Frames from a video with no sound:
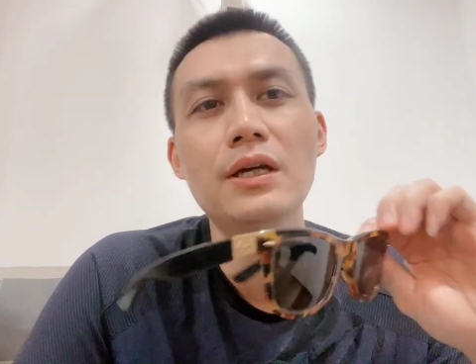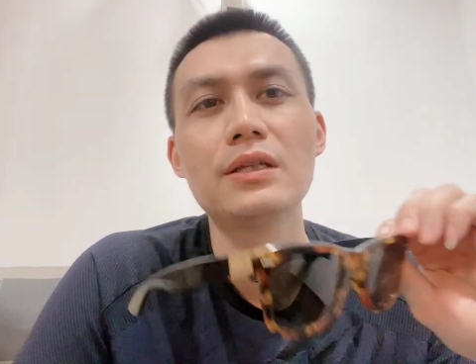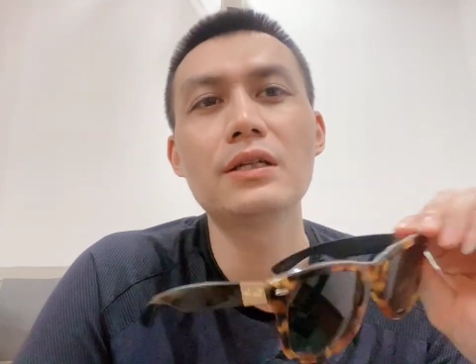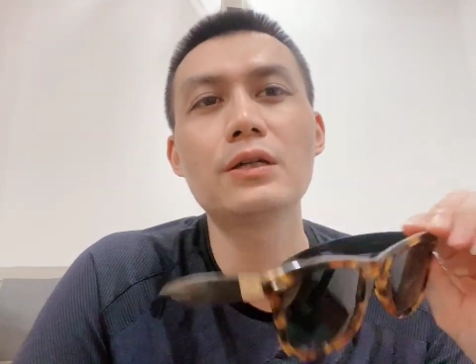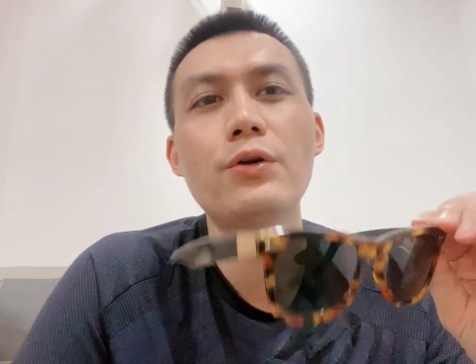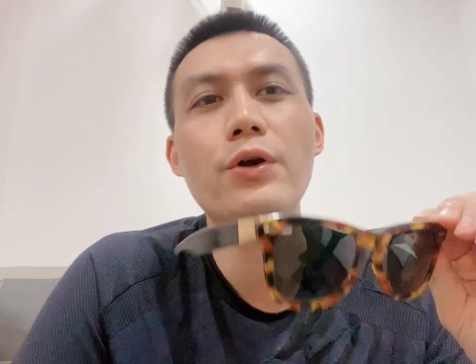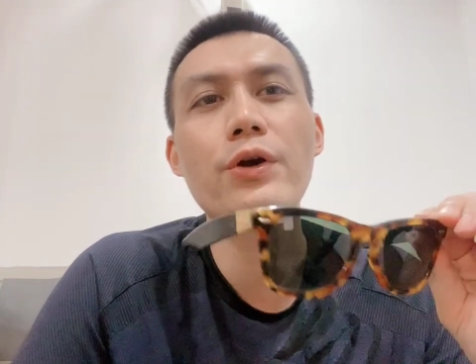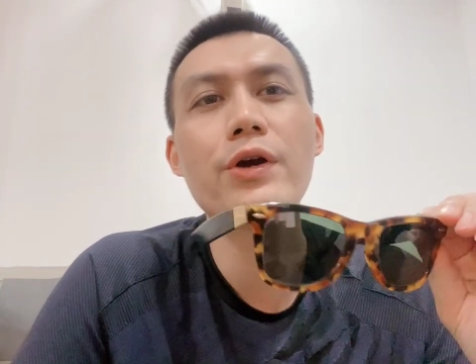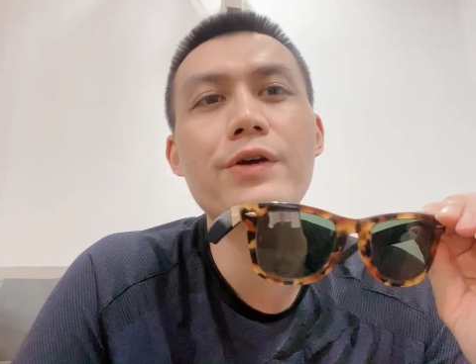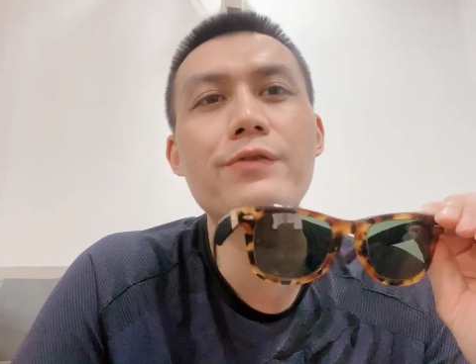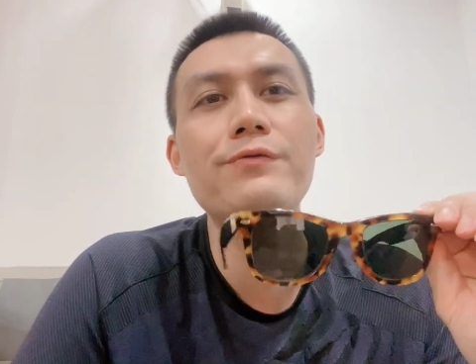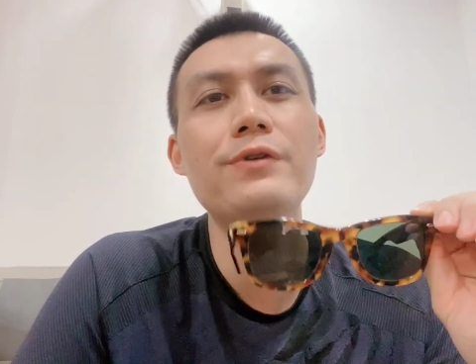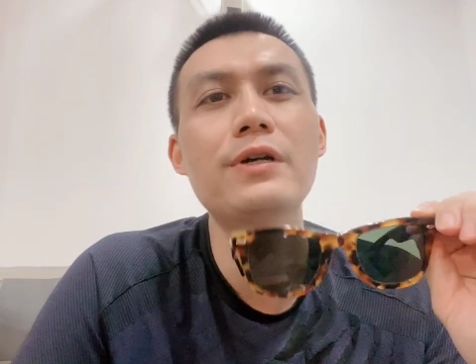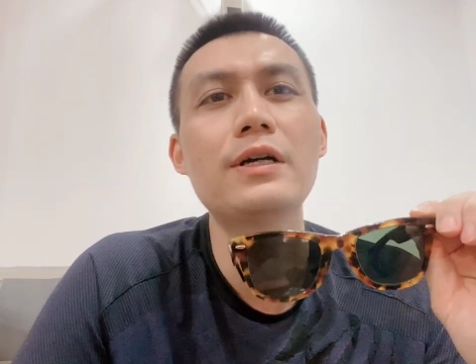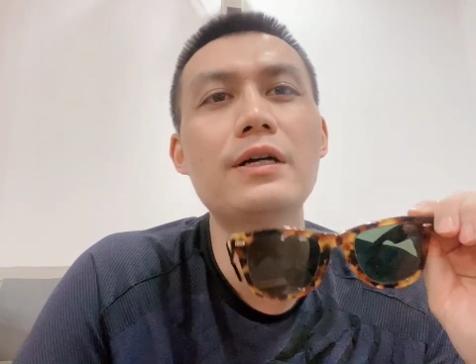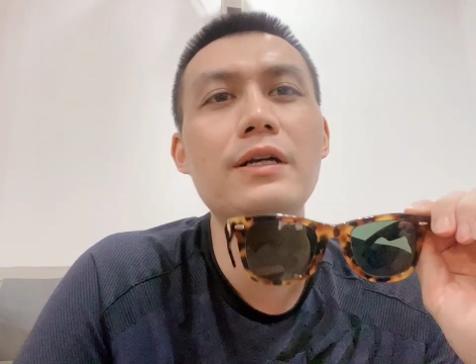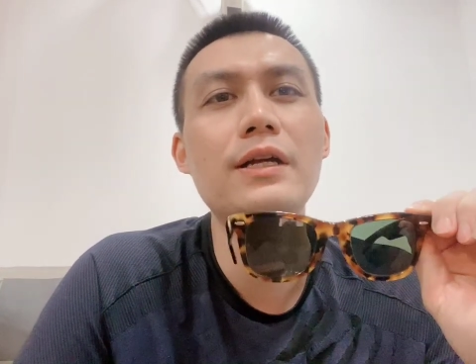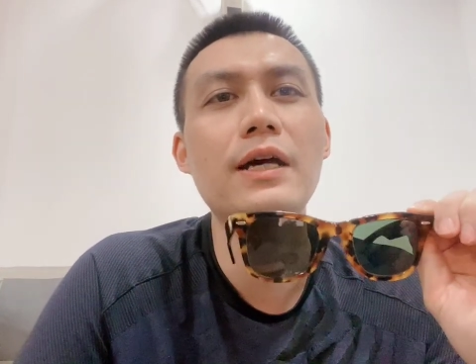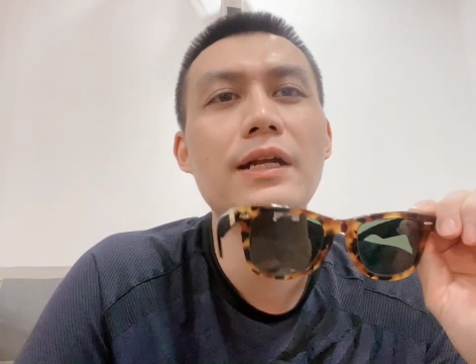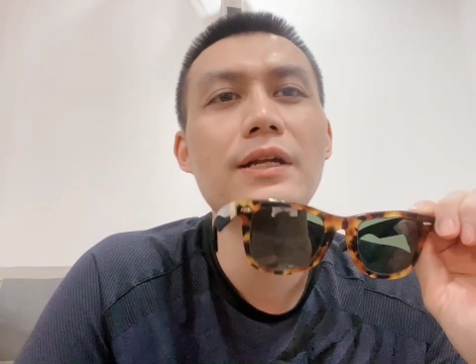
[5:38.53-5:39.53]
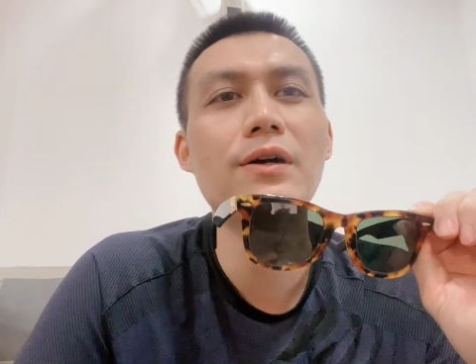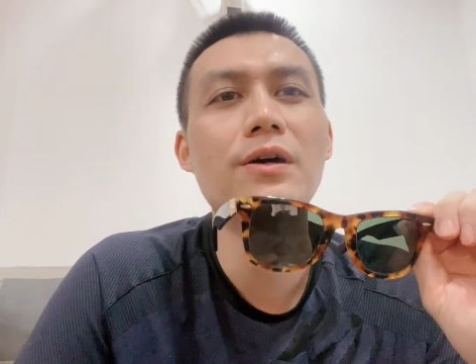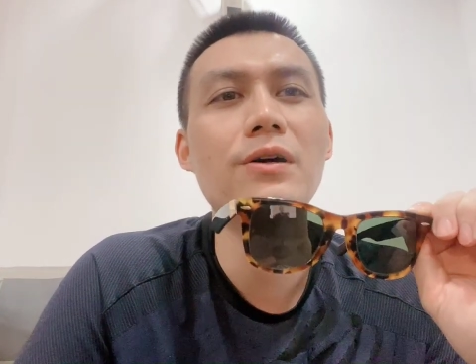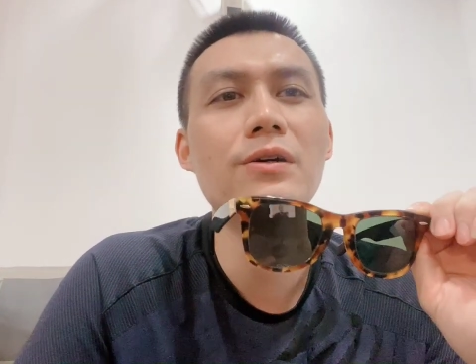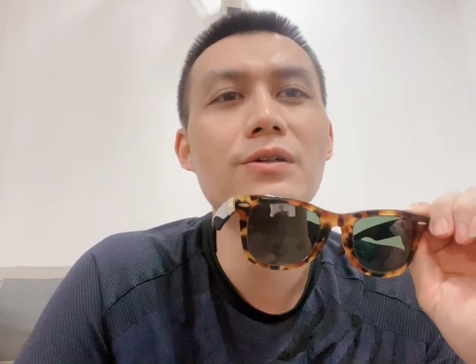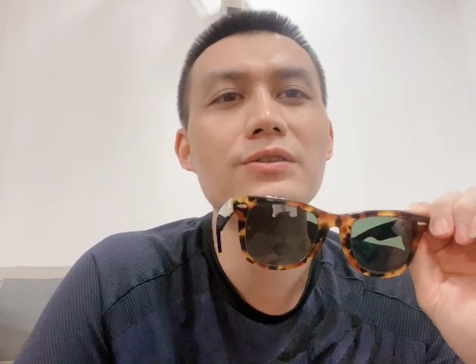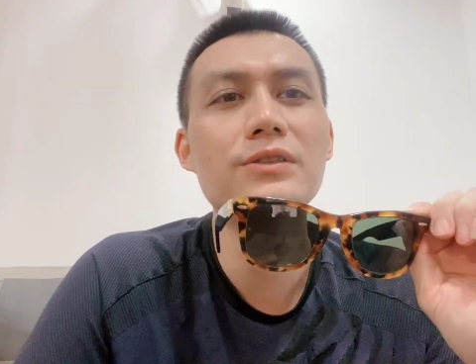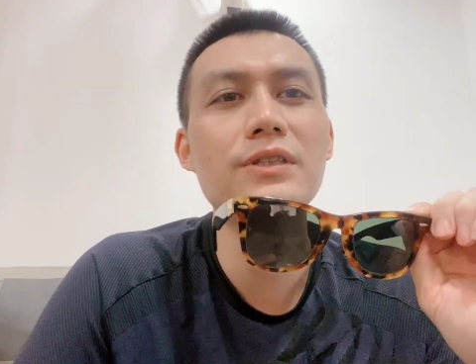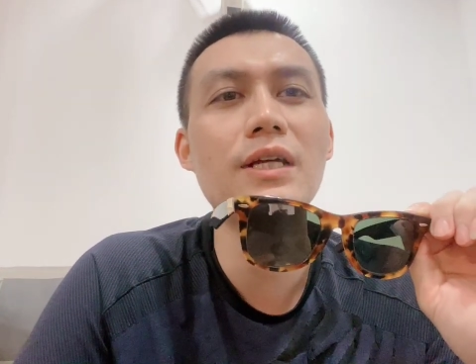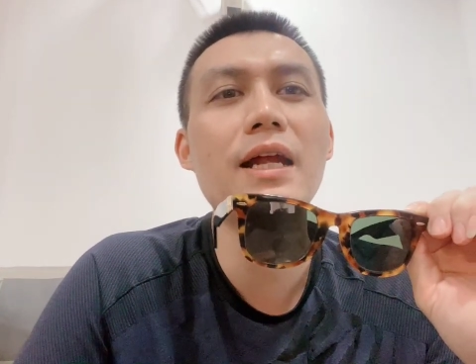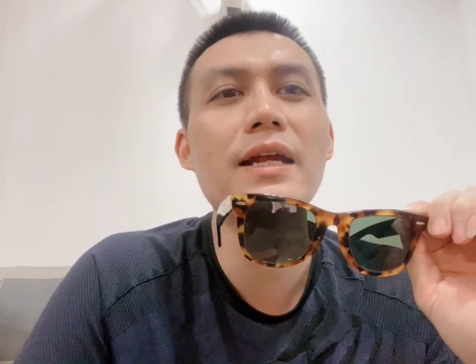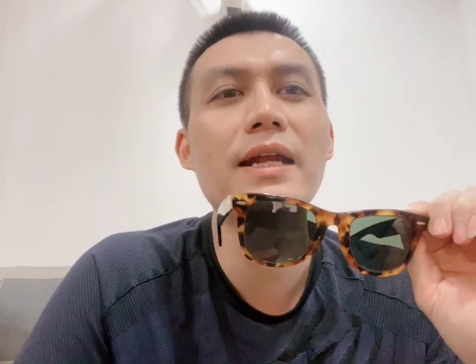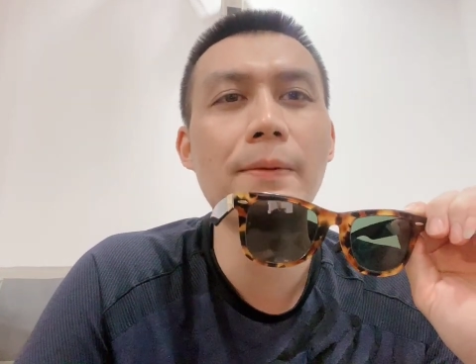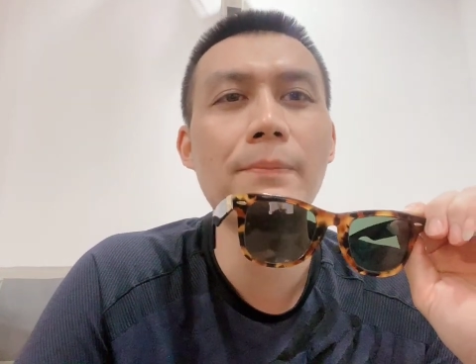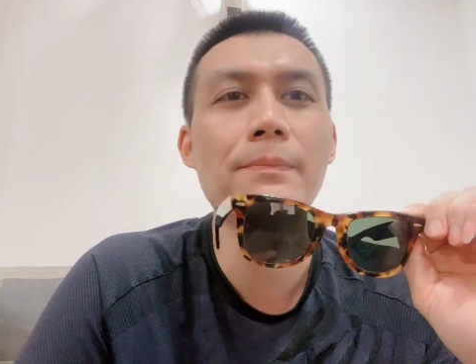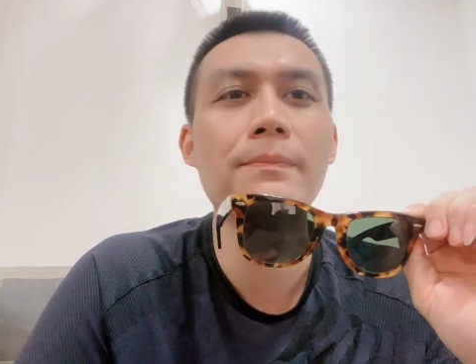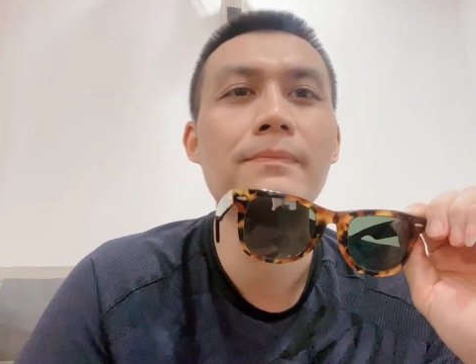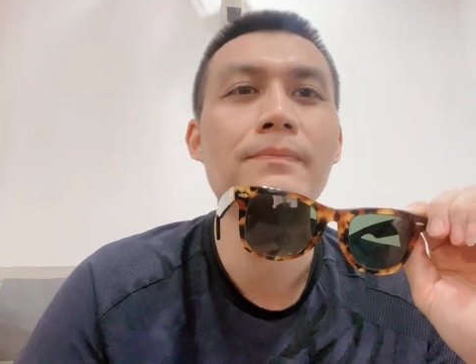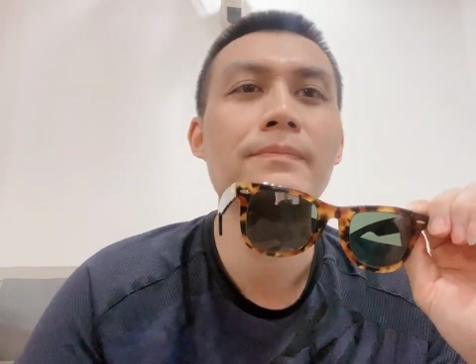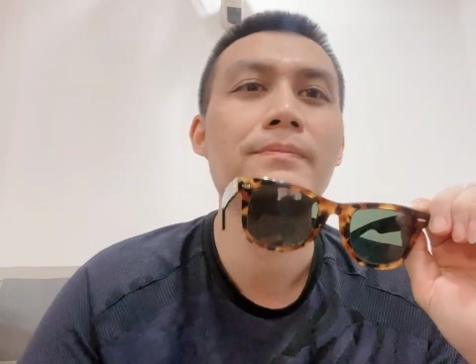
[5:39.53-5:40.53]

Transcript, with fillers: những cây wafer này nó rất là đẹp.